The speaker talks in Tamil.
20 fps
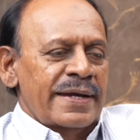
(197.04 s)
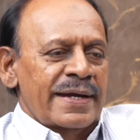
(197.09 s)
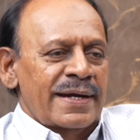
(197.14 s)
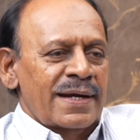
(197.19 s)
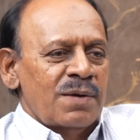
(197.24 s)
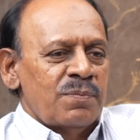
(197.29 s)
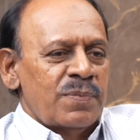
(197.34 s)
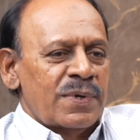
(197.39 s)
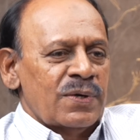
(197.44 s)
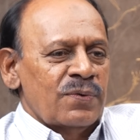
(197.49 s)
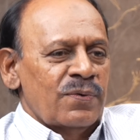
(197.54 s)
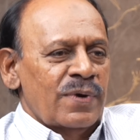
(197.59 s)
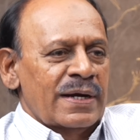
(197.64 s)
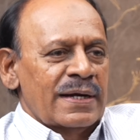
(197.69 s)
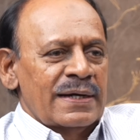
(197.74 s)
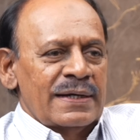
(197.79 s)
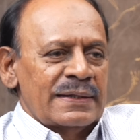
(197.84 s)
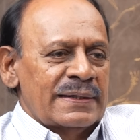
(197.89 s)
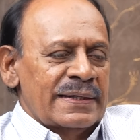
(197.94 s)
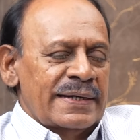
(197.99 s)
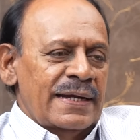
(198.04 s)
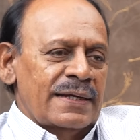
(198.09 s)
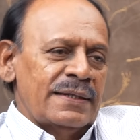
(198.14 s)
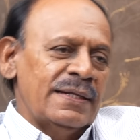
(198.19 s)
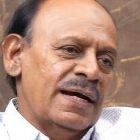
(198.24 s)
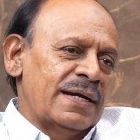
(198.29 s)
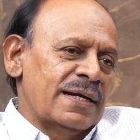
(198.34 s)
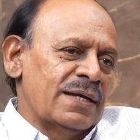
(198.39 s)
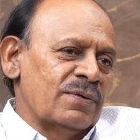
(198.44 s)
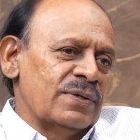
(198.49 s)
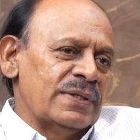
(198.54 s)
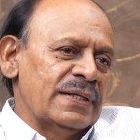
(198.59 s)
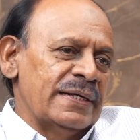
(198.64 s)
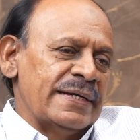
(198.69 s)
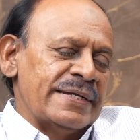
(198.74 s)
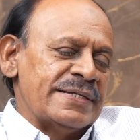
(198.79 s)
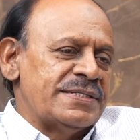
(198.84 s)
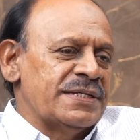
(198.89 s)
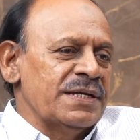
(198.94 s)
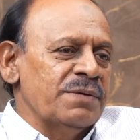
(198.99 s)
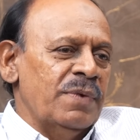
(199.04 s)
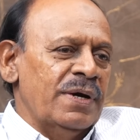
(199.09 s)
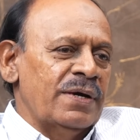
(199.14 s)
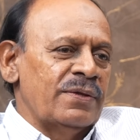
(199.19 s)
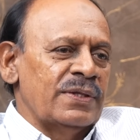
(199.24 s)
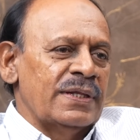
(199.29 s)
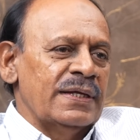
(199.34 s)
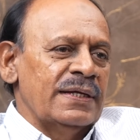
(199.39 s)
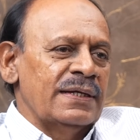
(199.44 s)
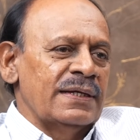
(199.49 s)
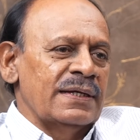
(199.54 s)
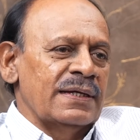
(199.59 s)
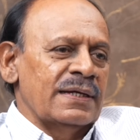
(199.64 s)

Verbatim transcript: என்ன பண்ணுவாங்கன்னு தெரியாது ஆனால் வந்து நிச்சயமாக வந்து